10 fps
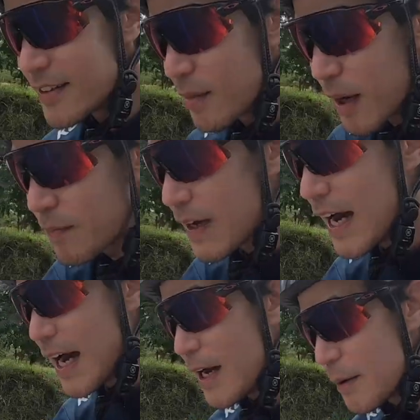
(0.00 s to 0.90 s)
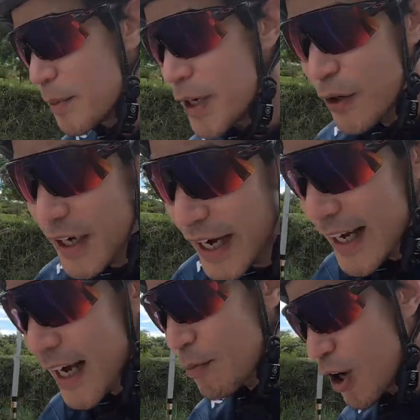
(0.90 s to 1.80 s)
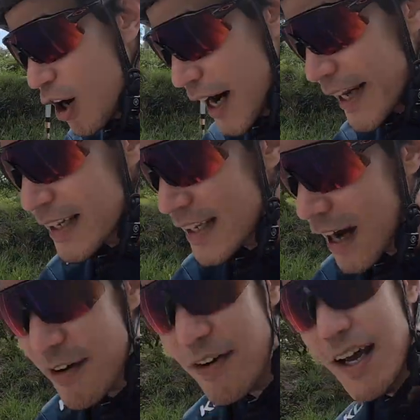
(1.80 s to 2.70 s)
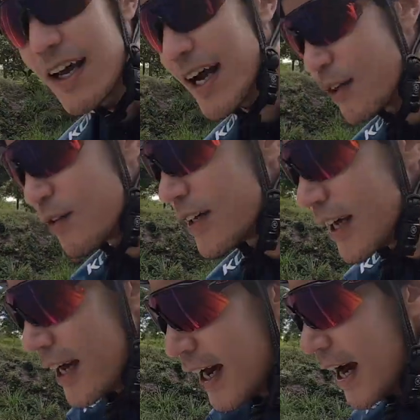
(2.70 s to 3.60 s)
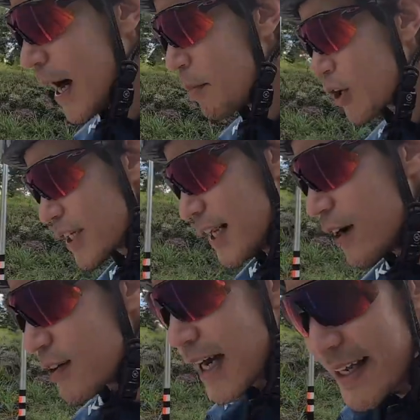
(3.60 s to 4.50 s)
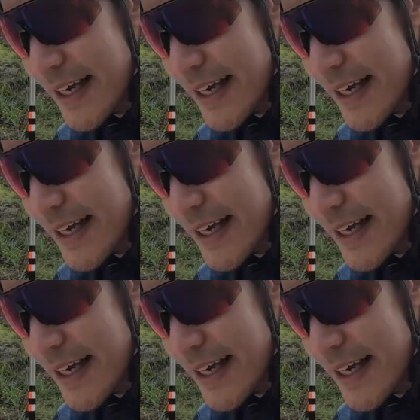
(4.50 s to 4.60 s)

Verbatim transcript: สำหรับเพื่อนๆคนไหนนะครับ ก็อันนี้เล่าให้ฟังแล้วกัน ปกติแล้วงาน